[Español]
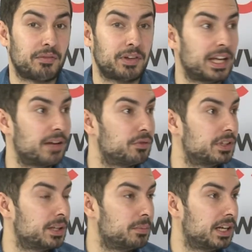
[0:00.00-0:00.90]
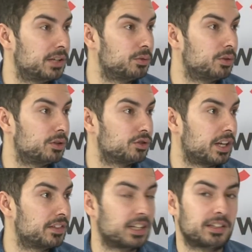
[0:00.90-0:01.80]
feria de Fuente Pelayo uno de los
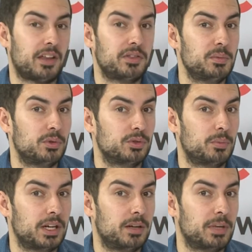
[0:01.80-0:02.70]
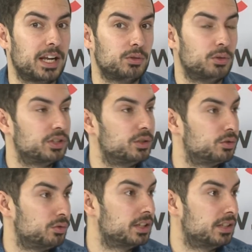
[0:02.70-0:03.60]
grandes atractivos ¿no? para, para todos ellos
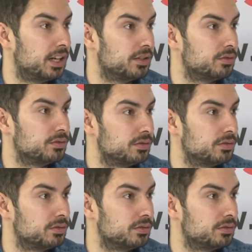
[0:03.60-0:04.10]
durante el año.